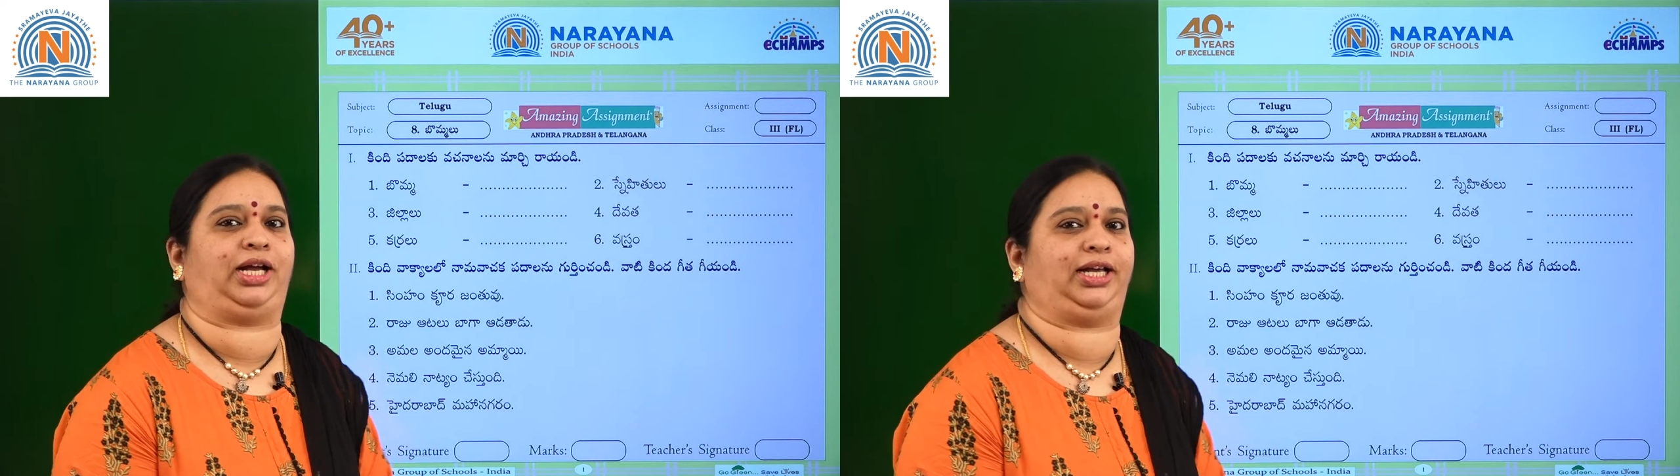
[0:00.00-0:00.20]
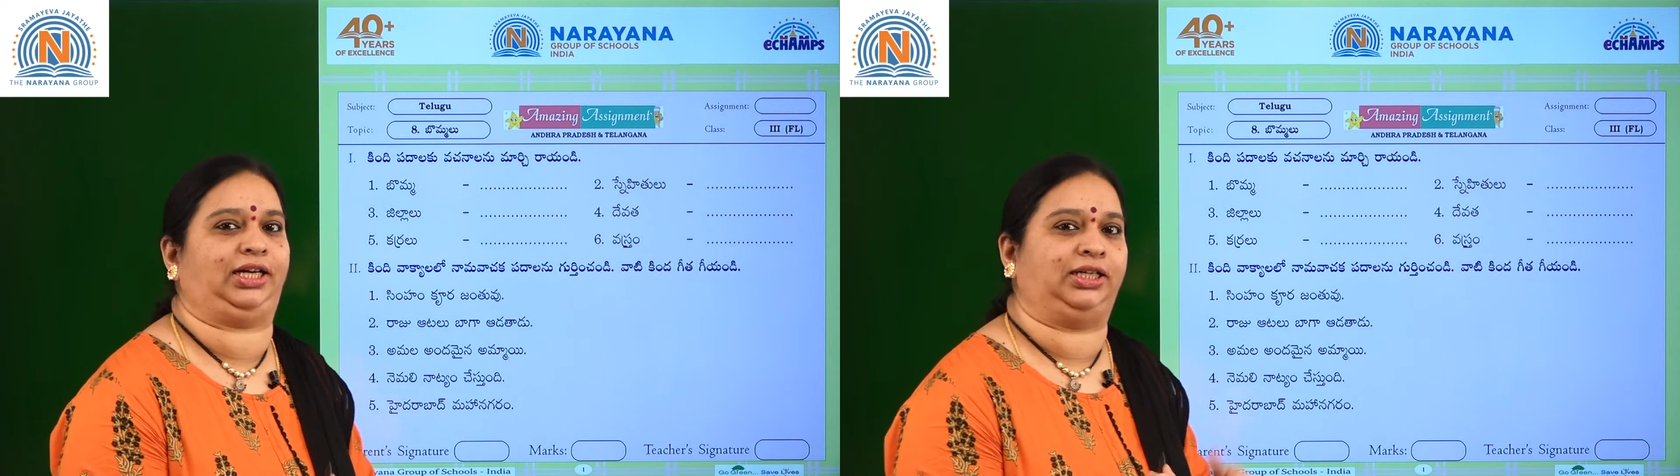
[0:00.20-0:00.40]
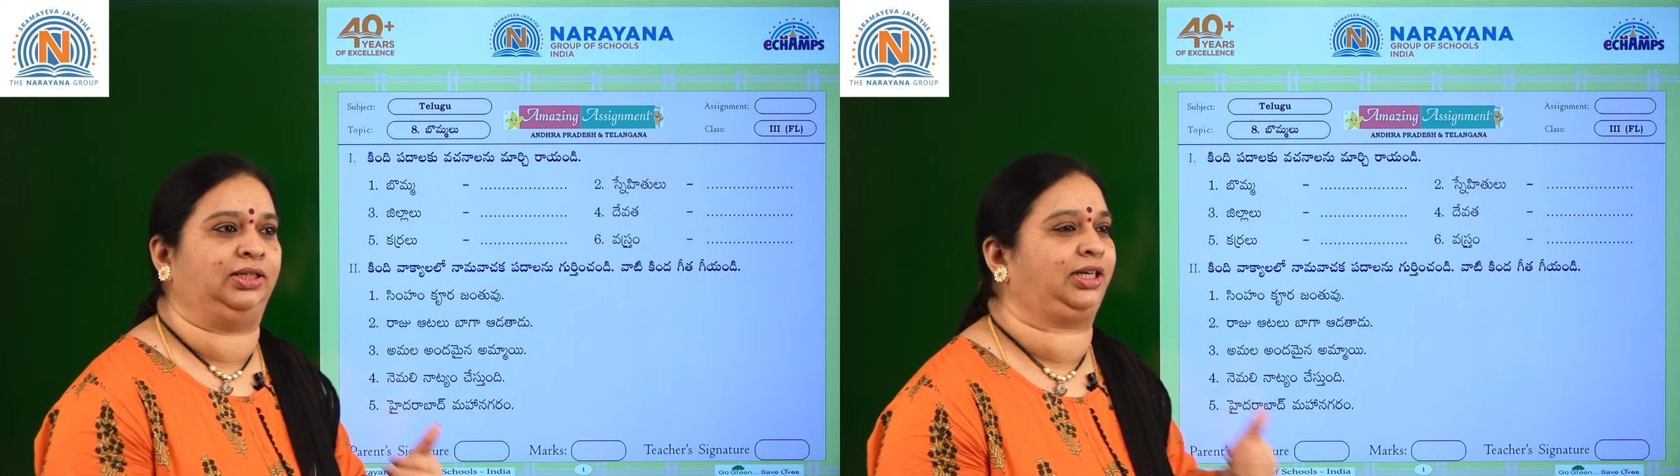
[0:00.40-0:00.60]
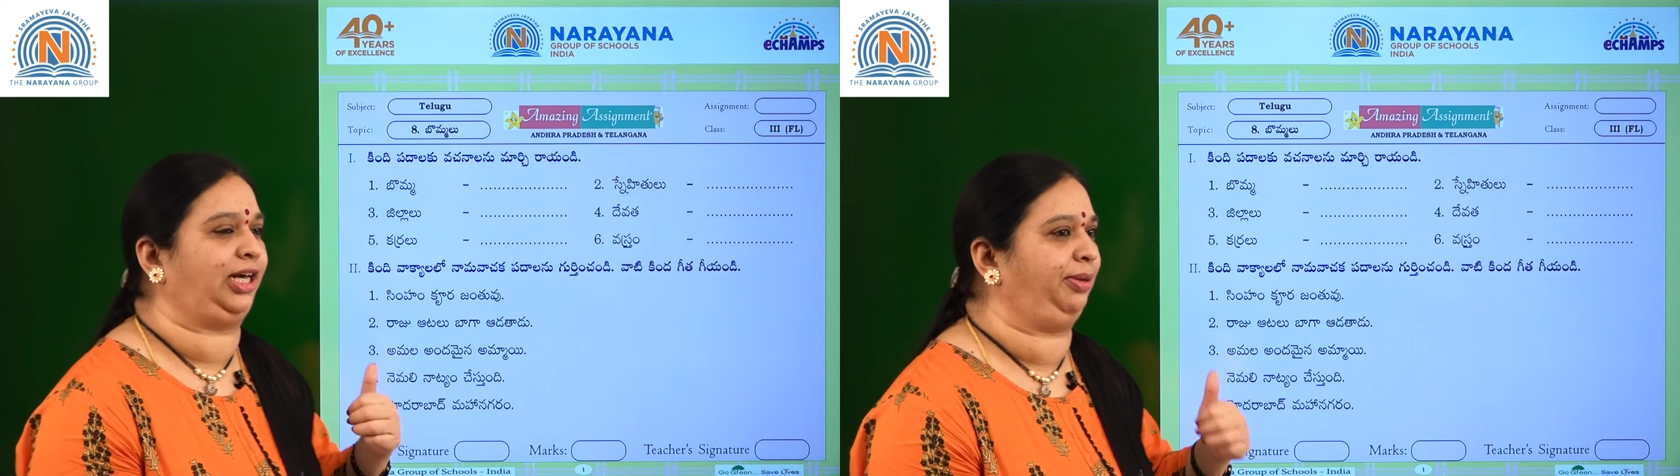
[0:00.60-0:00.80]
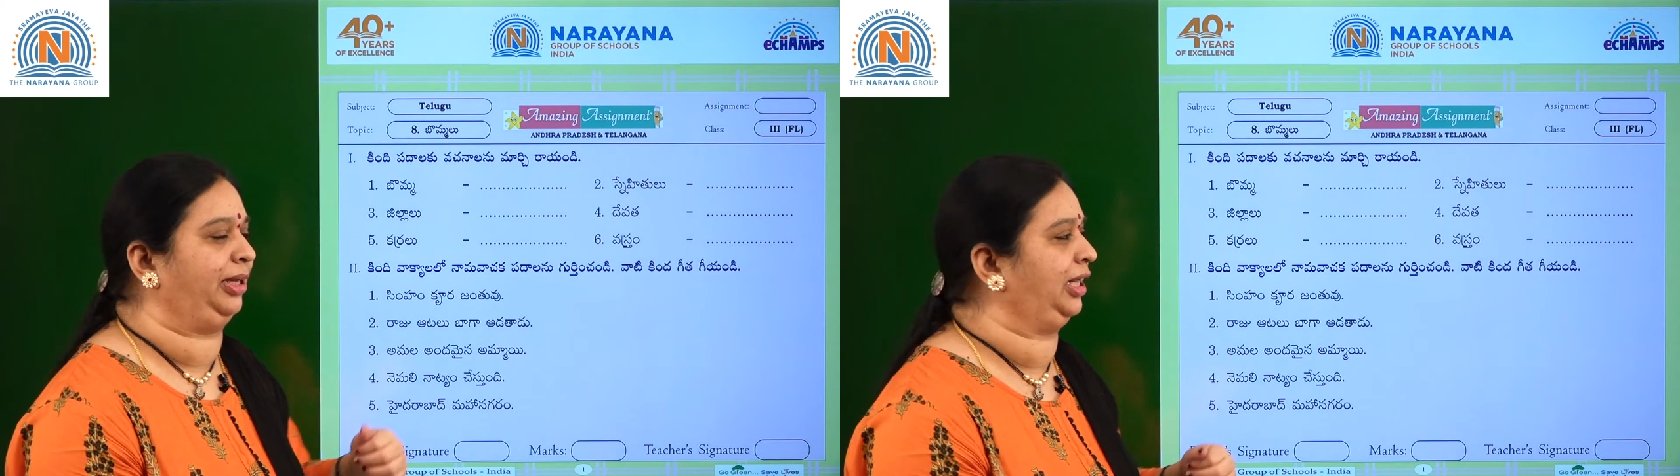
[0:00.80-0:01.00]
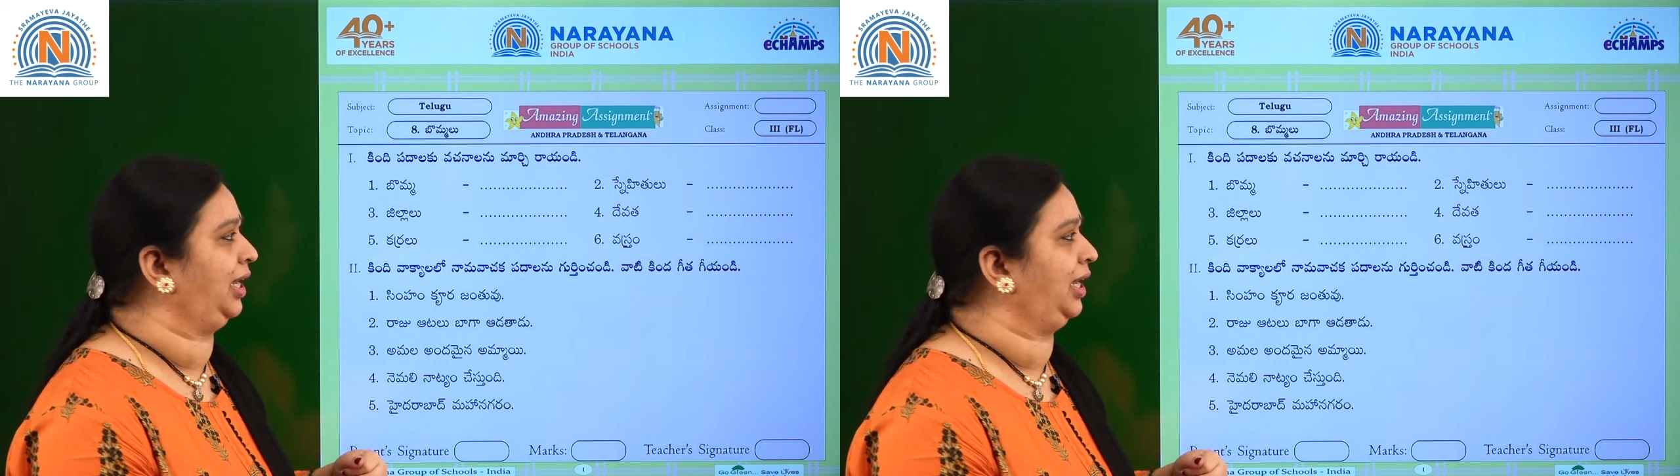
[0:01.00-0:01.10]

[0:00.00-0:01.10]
రాయాలి రండి మరి